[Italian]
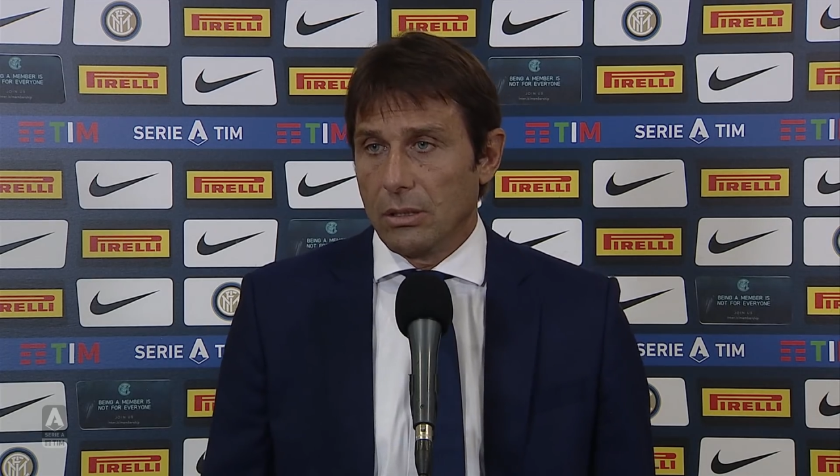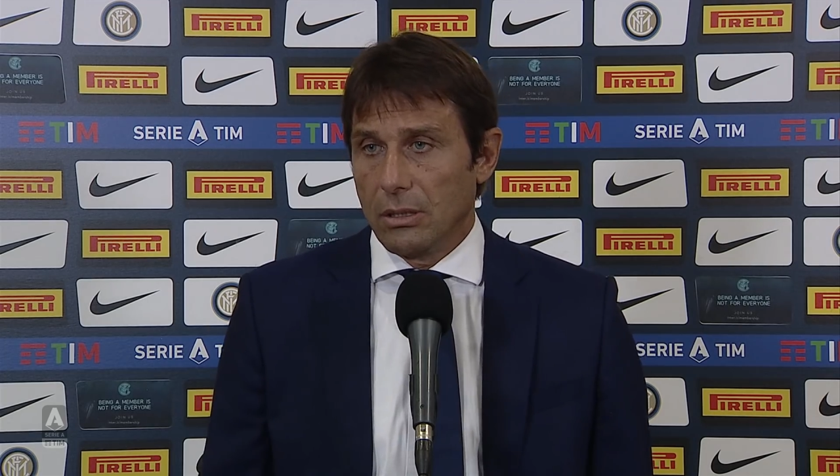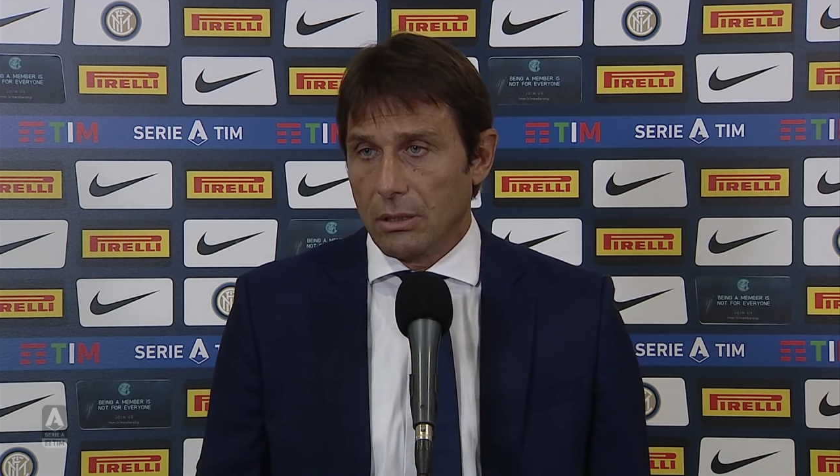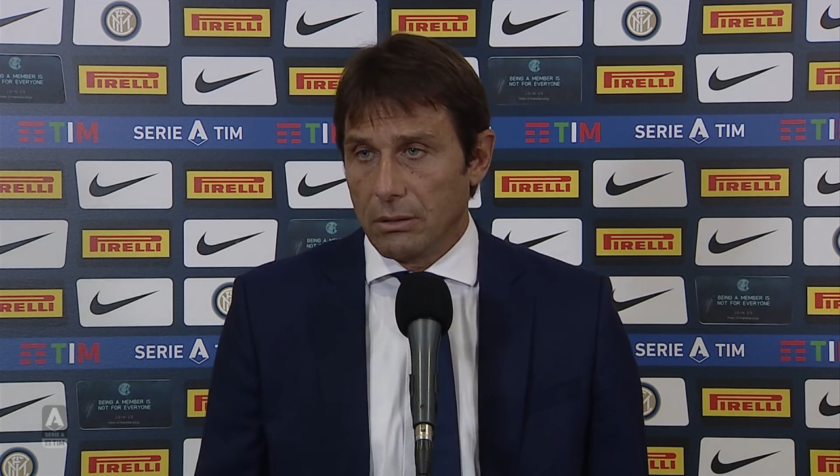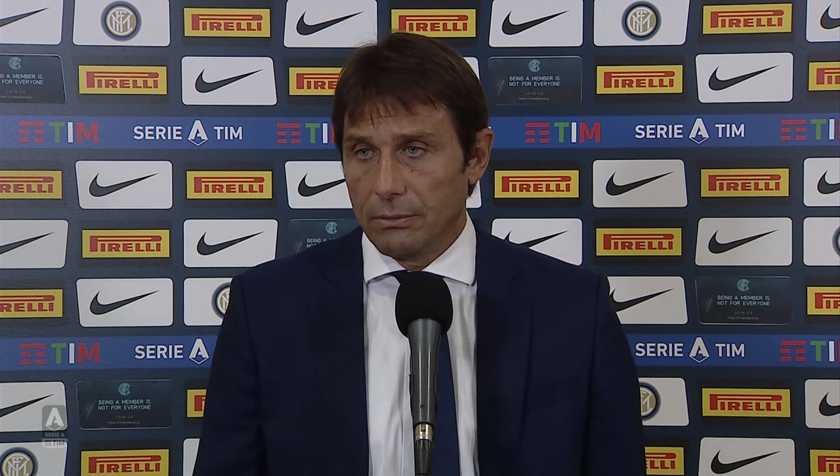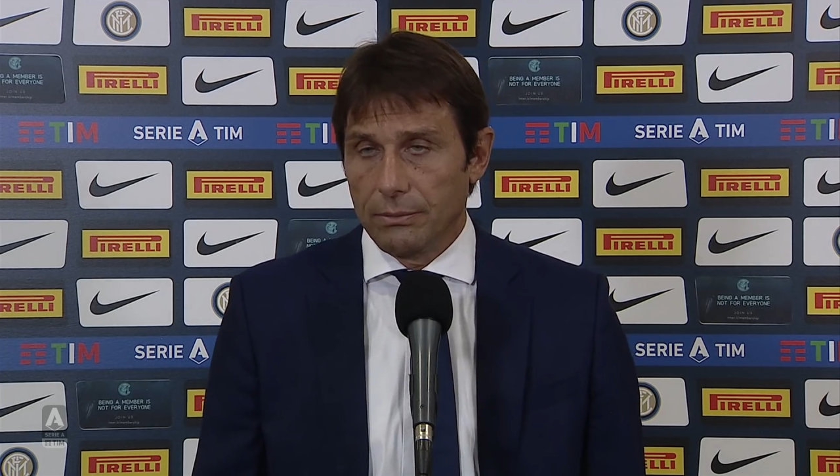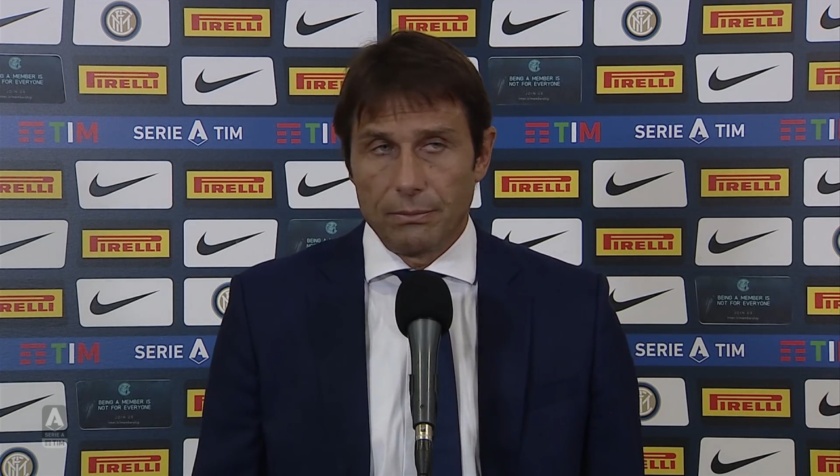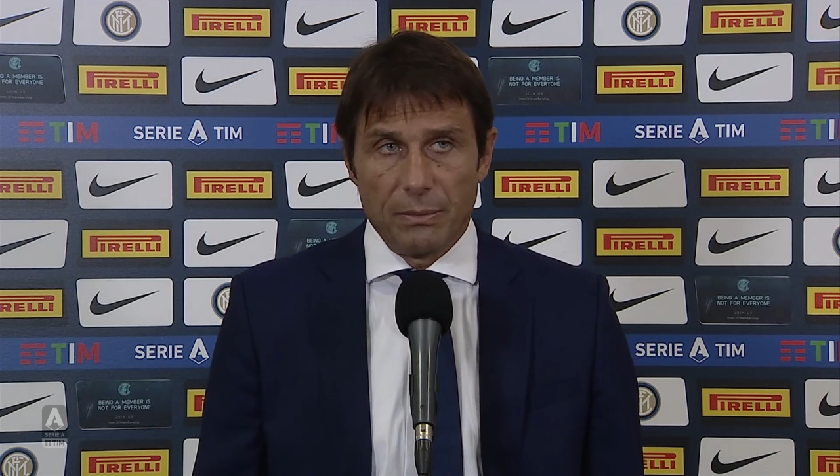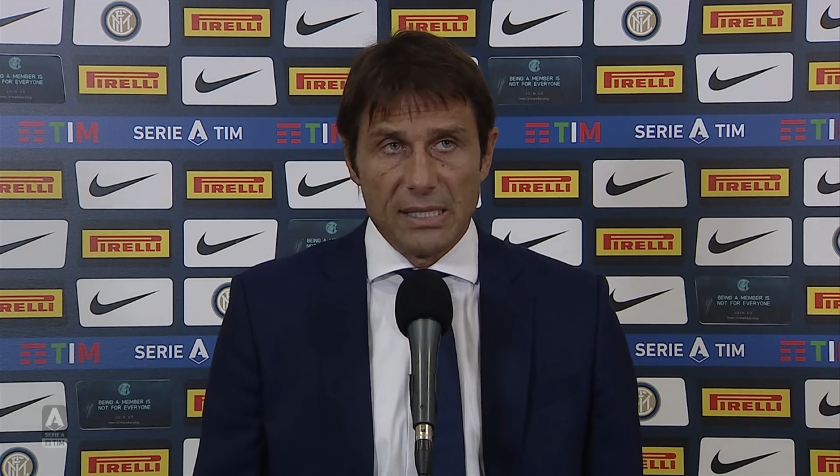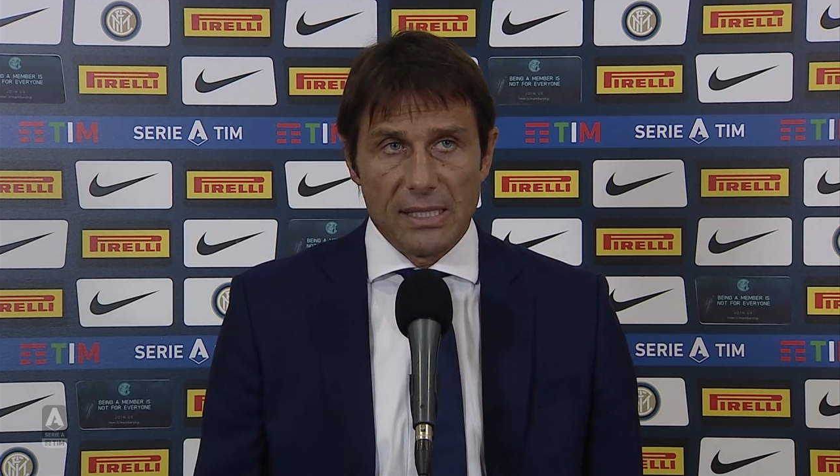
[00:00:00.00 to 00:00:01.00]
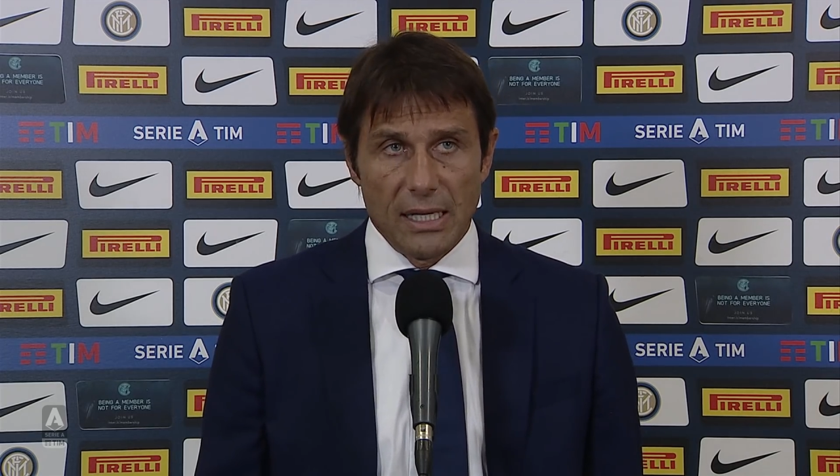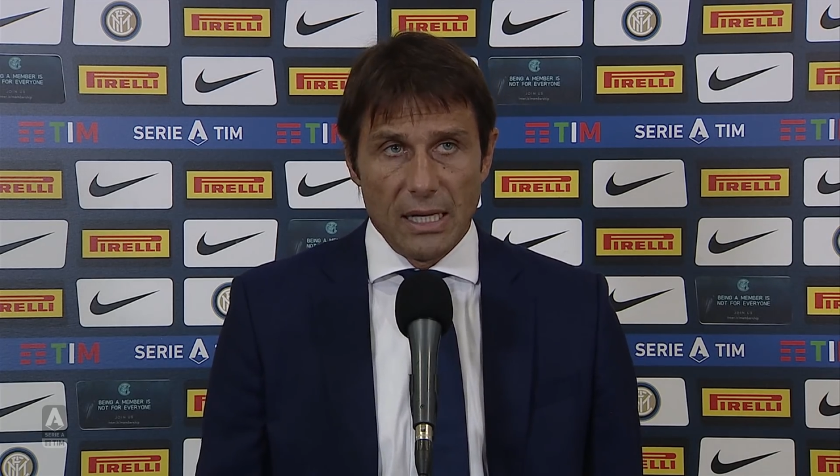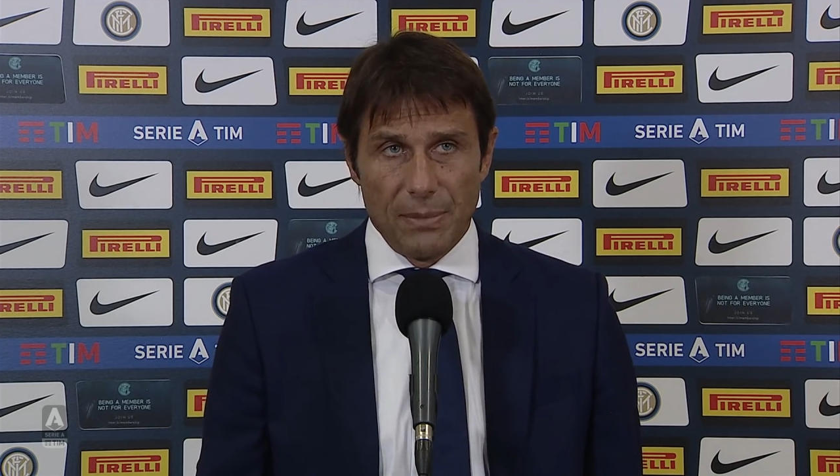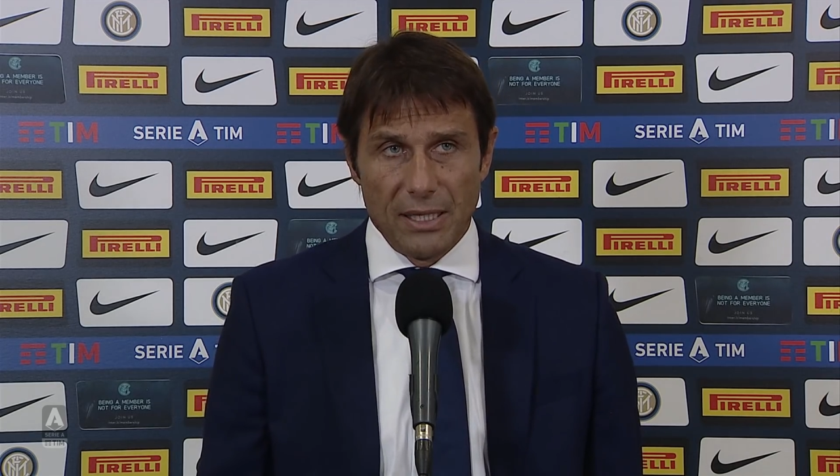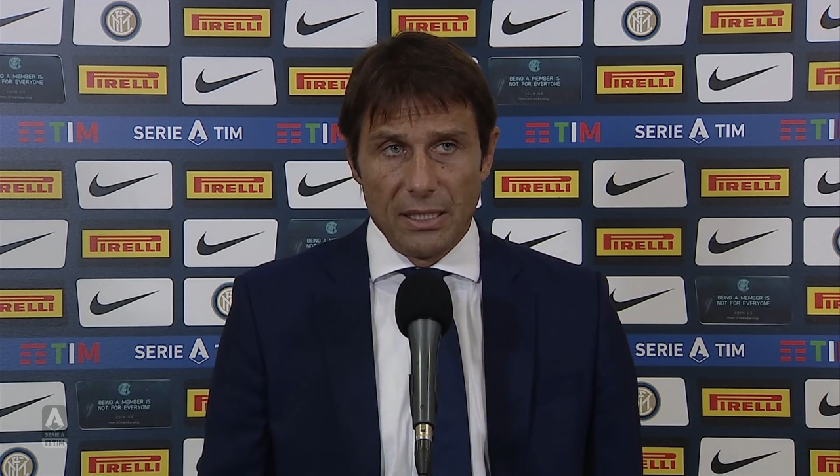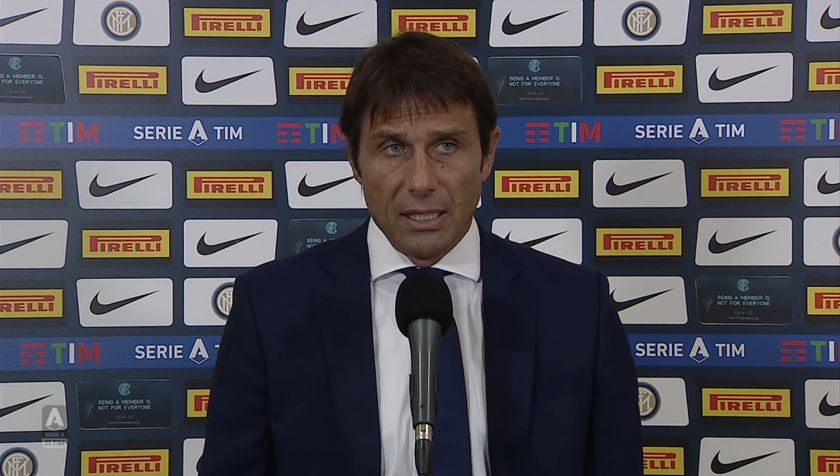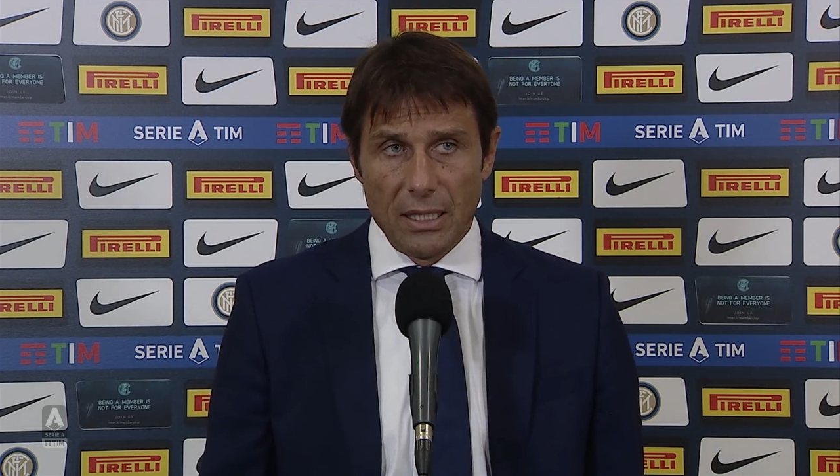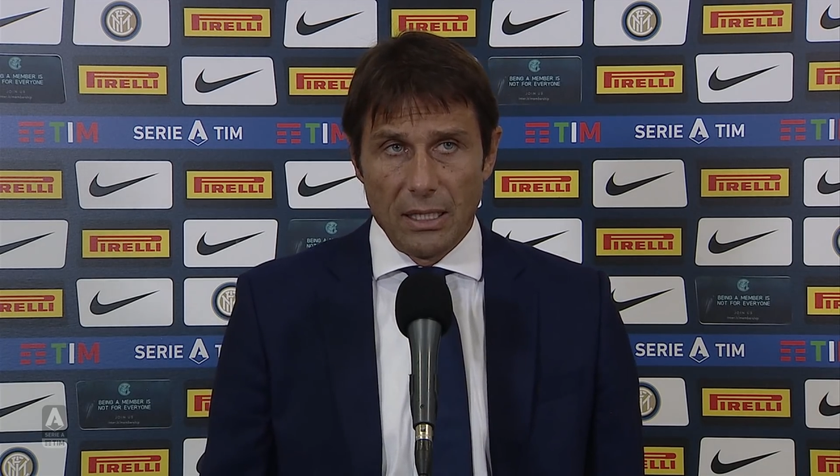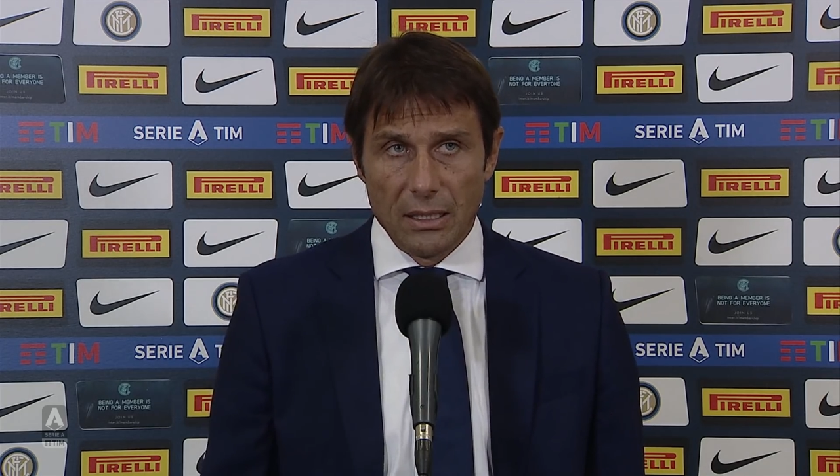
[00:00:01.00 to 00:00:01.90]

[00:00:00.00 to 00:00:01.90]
a pensare alla partita